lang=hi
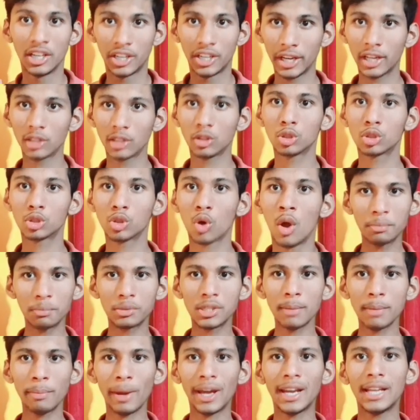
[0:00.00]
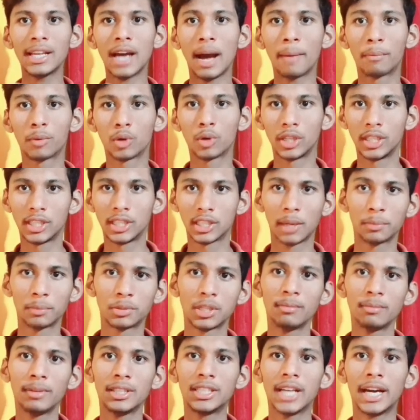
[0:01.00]
ठीक है दोस्तों से पहले आपको
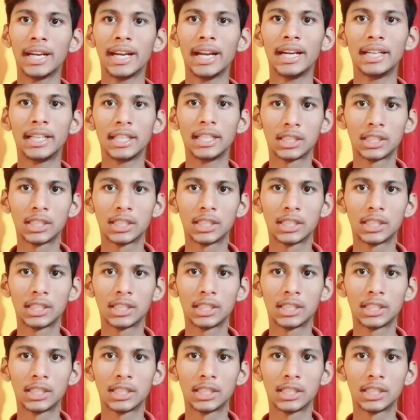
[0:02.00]
डिस्क्रिप्शन में जाना है